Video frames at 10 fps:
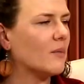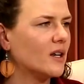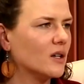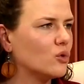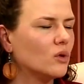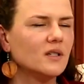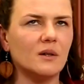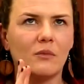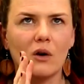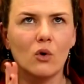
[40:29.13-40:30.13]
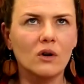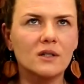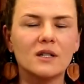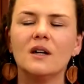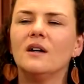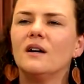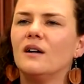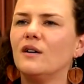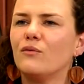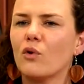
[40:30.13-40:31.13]
man natürlich immer guckt,
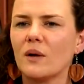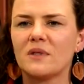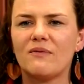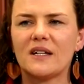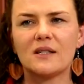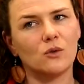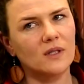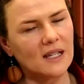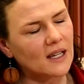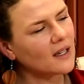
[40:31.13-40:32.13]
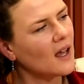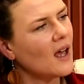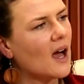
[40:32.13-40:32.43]
äh, wo gibt es was zu sehen.